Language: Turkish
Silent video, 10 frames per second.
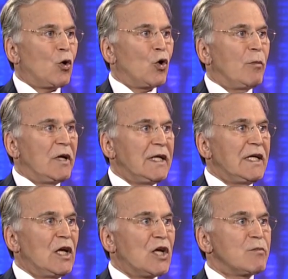ekonominin
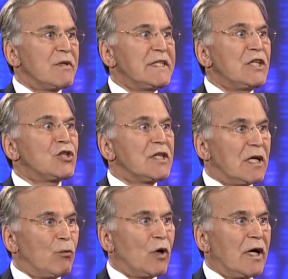iyileşmesi için
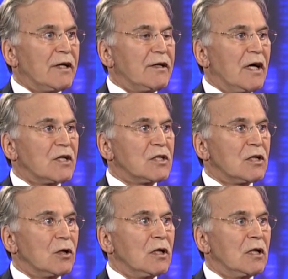de buna ihtiyaç
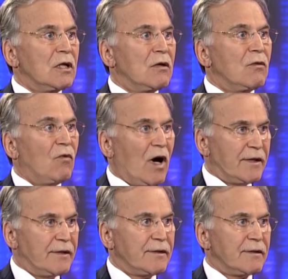e,
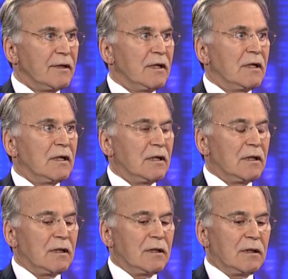vardır. E,
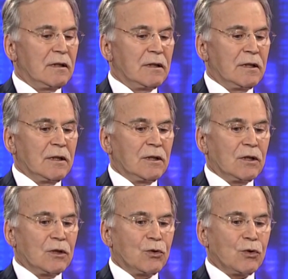
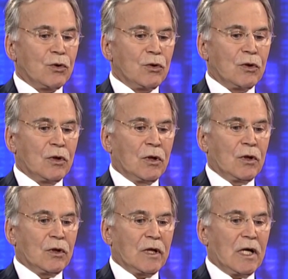e çünkü
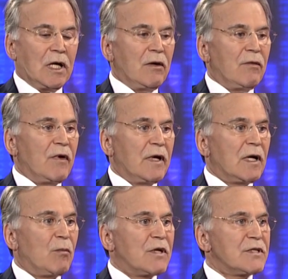yerli ve
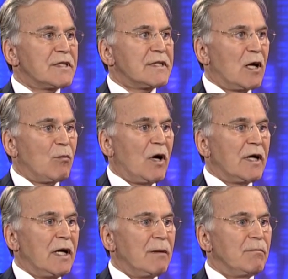yabancı
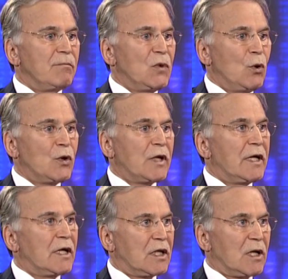sermaye bir
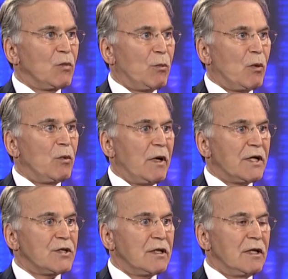ülkeye yatırım
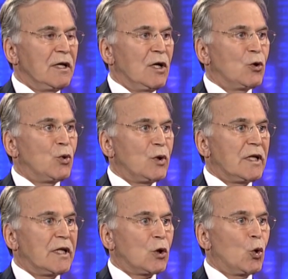yapabilmek için
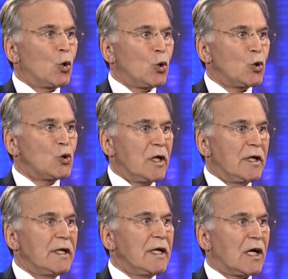Türkiye'deki hukuk
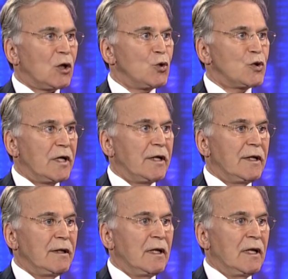düzeninin, yargı
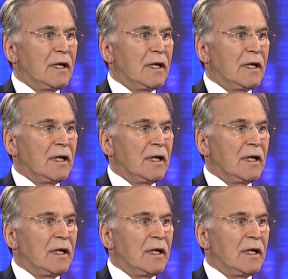düzeninin